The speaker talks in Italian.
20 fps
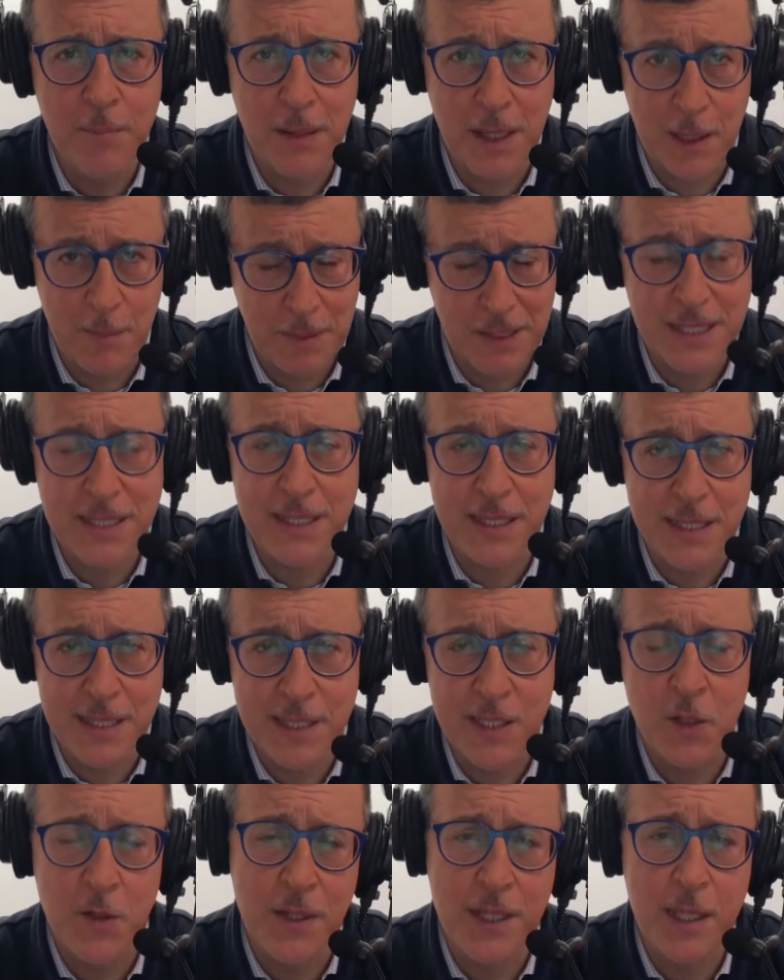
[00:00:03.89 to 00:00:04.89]
per le
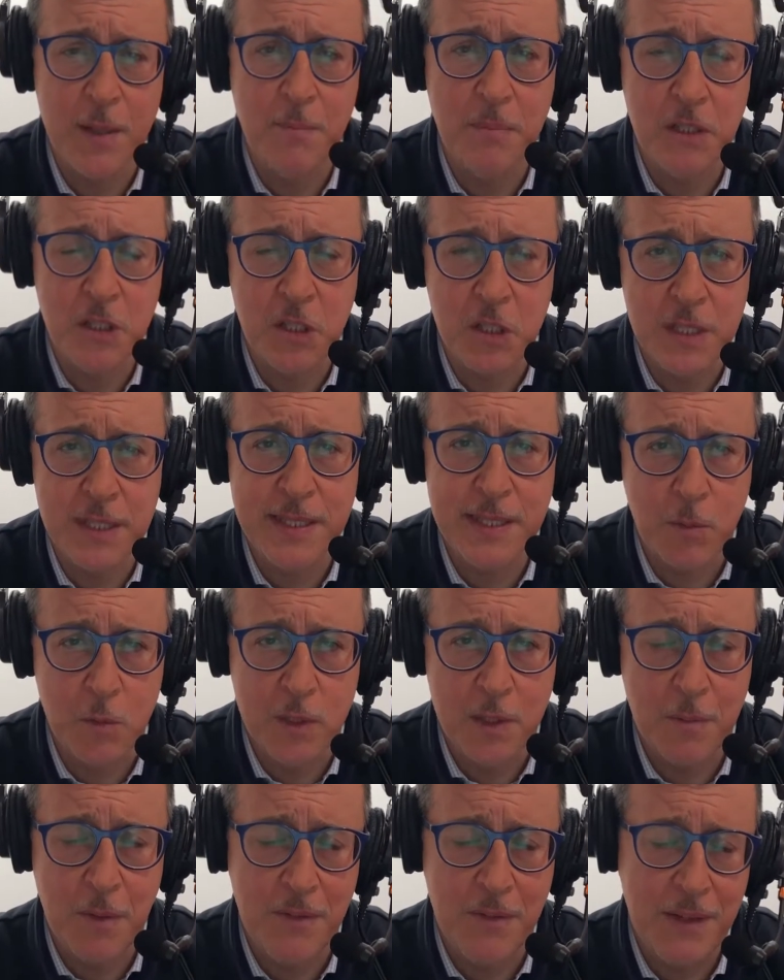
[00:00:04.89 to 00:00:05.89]
prestazioni che Piacenza
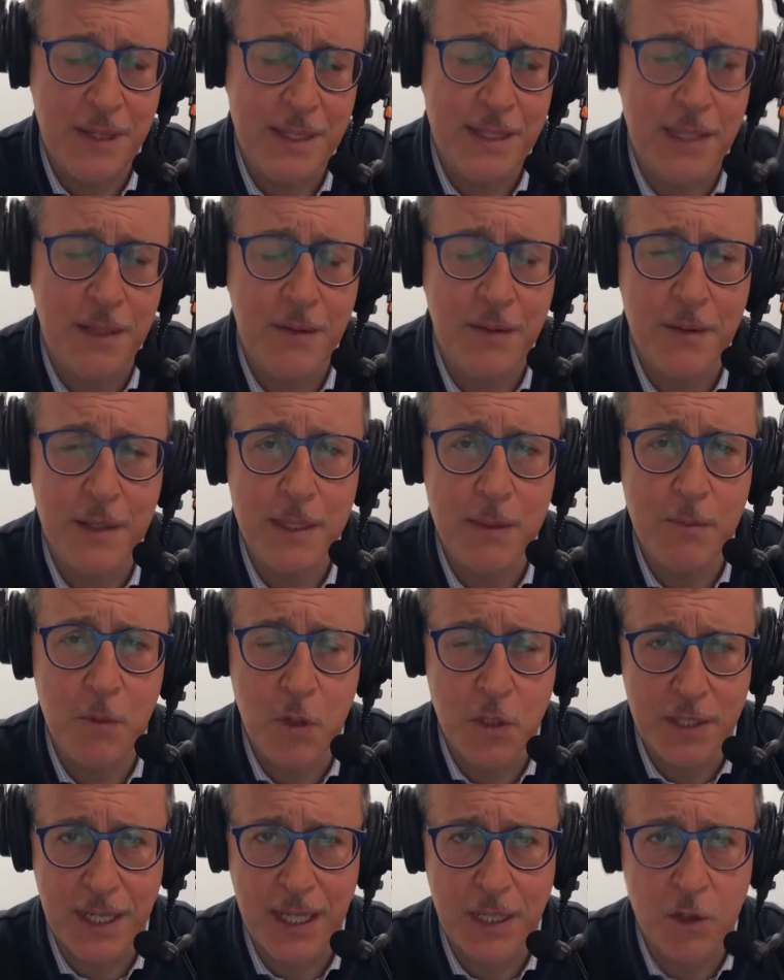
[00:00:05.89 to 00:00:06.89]
ultimamente aveva
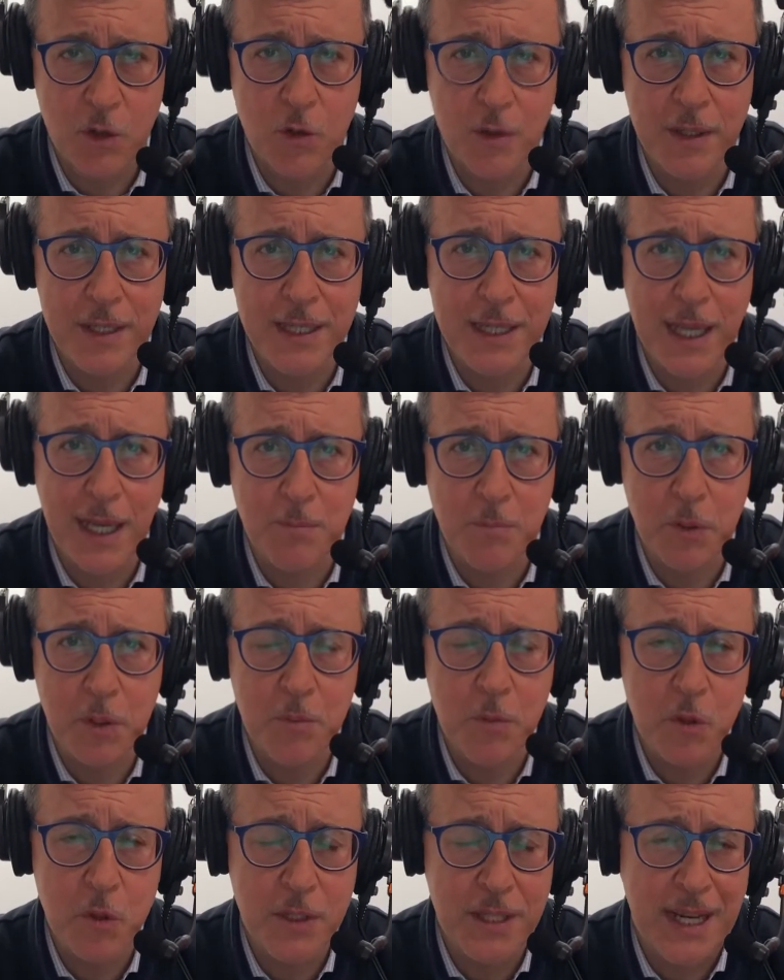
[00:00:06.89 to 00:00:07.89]
dimostrato in campo,
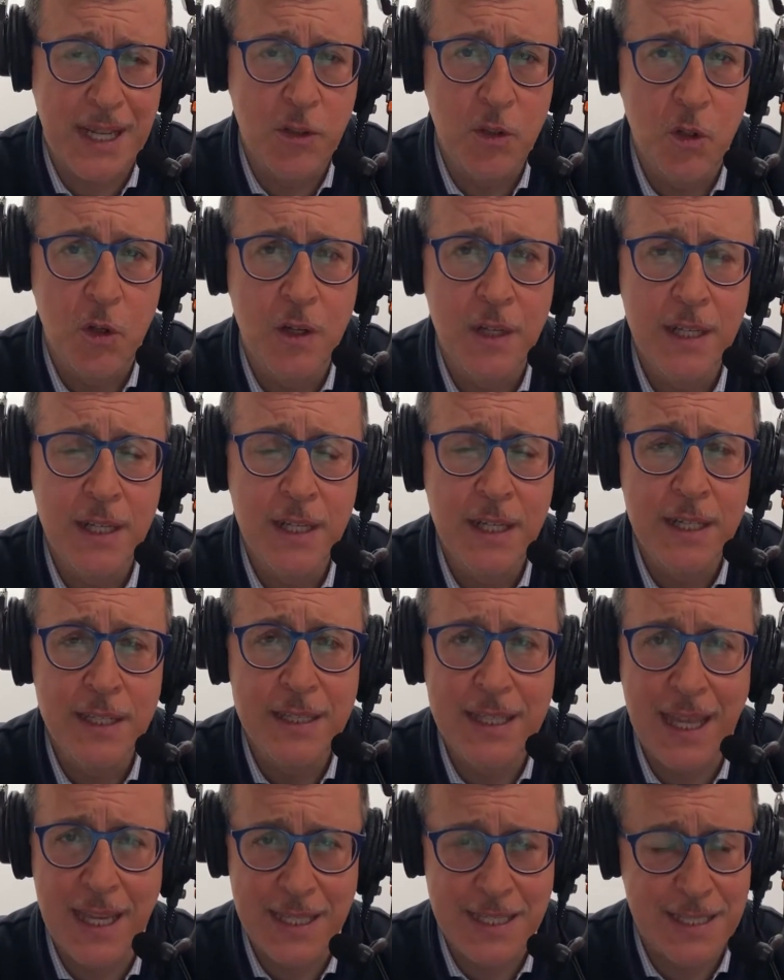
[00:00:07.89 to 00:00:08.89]
dimostrando
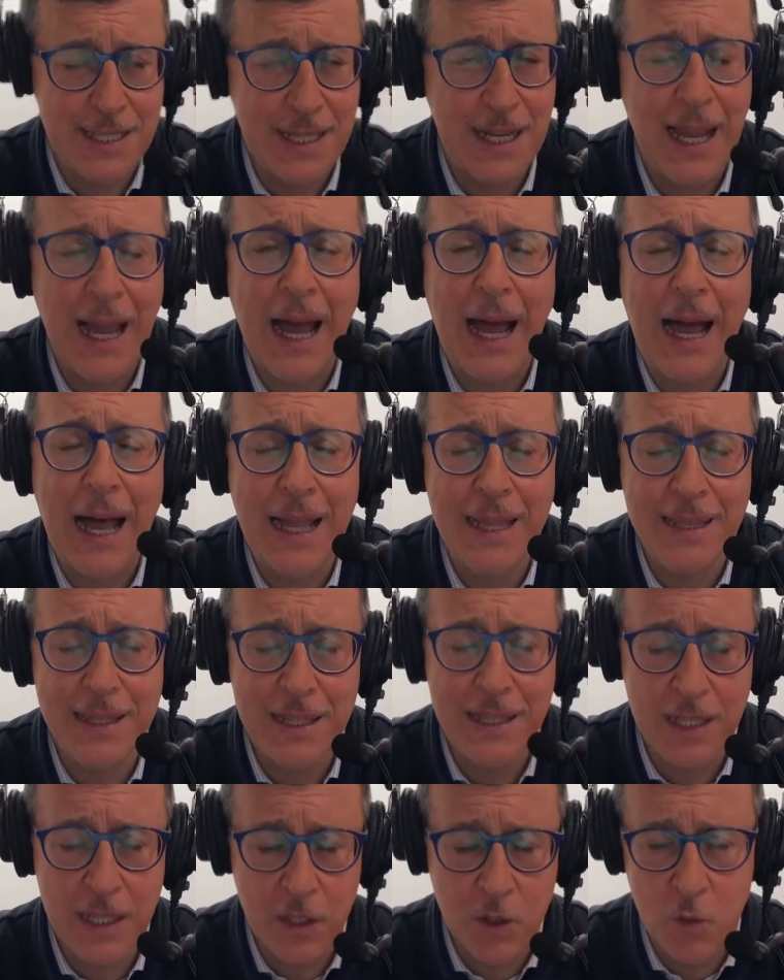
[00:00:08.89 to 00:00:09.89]
di essere
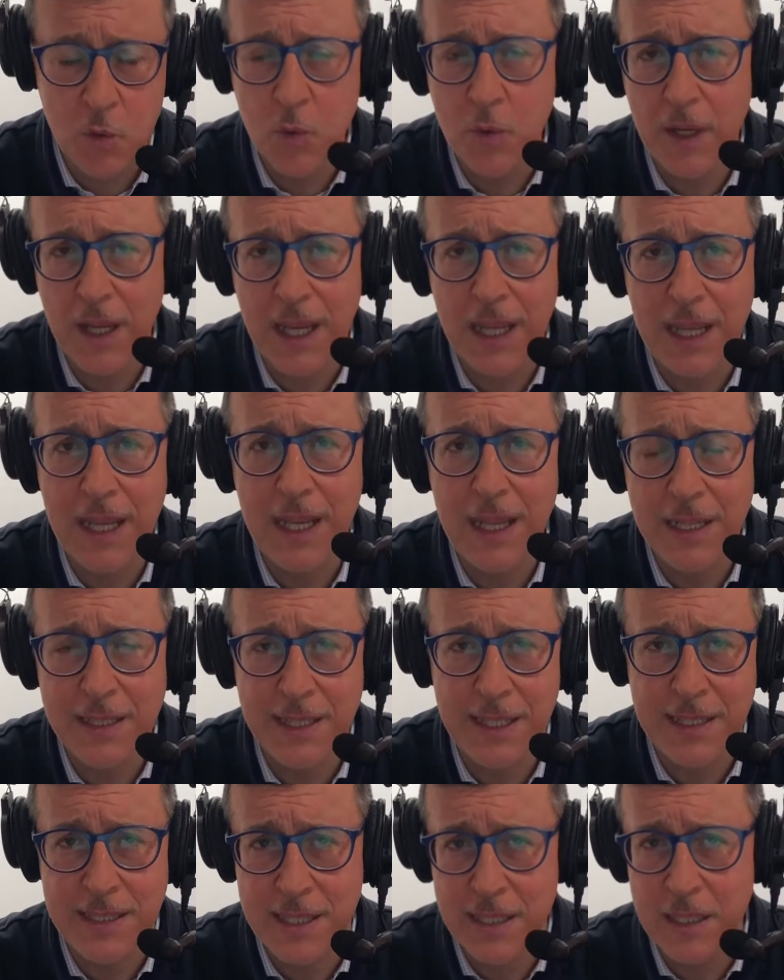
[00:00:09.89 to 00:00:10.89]
addirittura
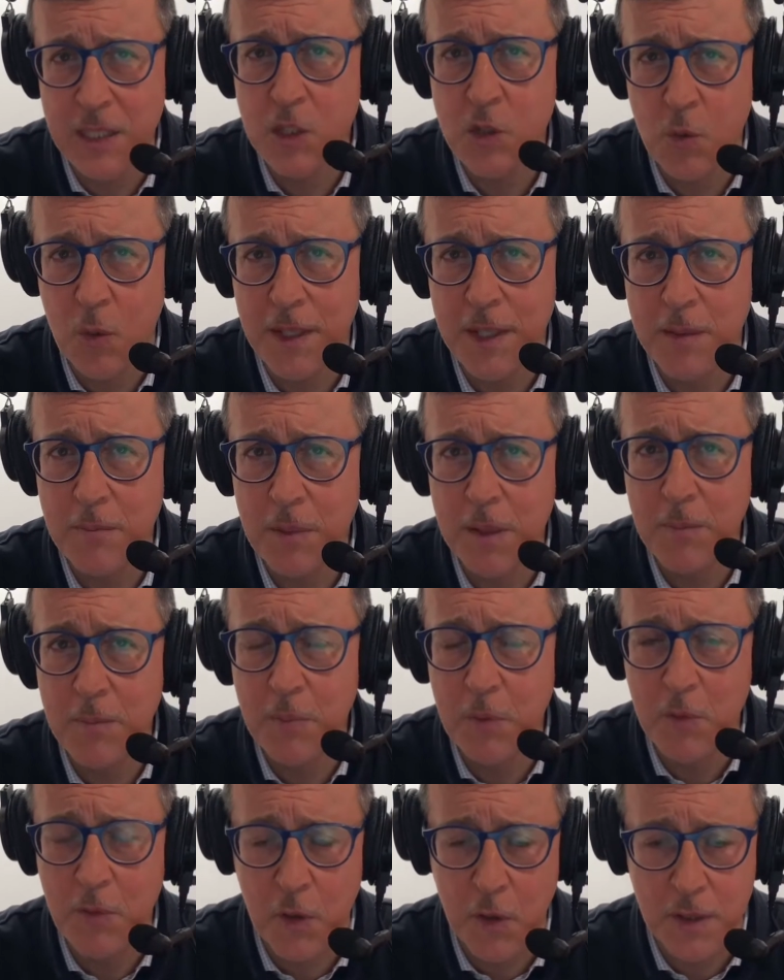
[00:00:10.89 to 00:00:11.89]
all'altezza di squadre ben
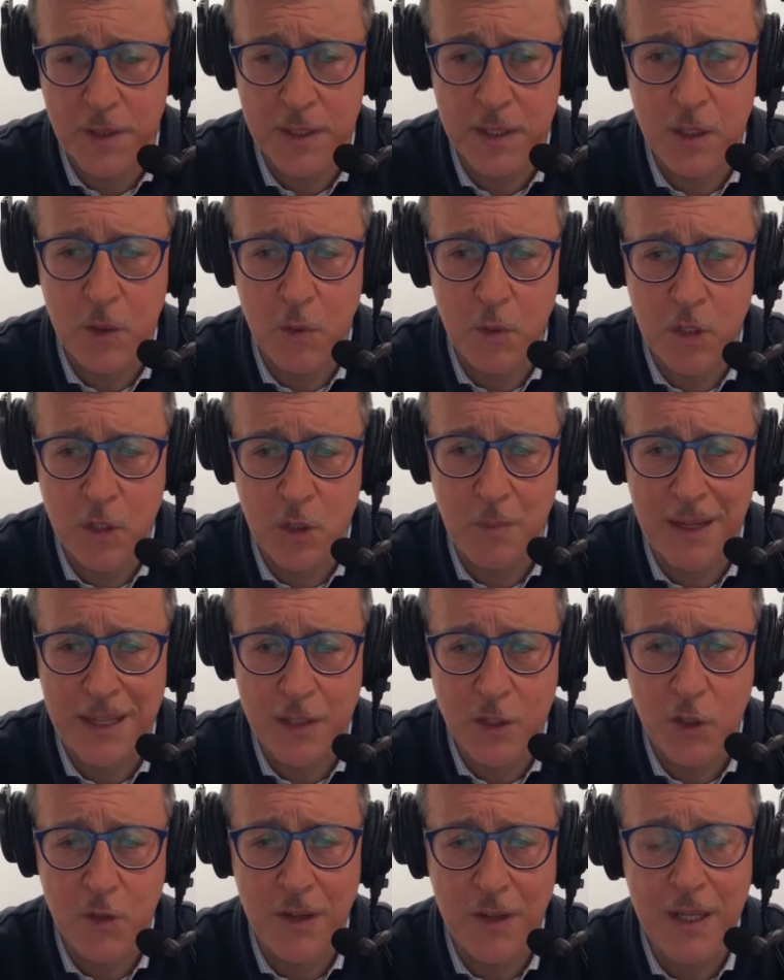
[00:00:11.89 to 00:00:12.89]
più forti di questo
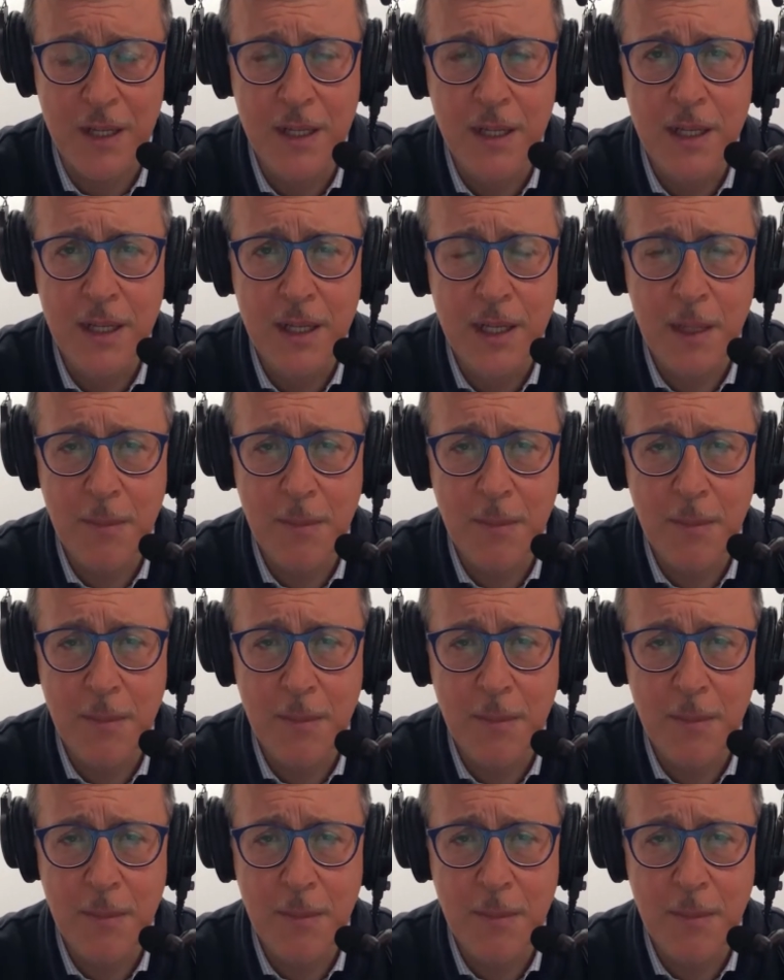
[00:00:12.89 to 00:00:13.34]
Mantova.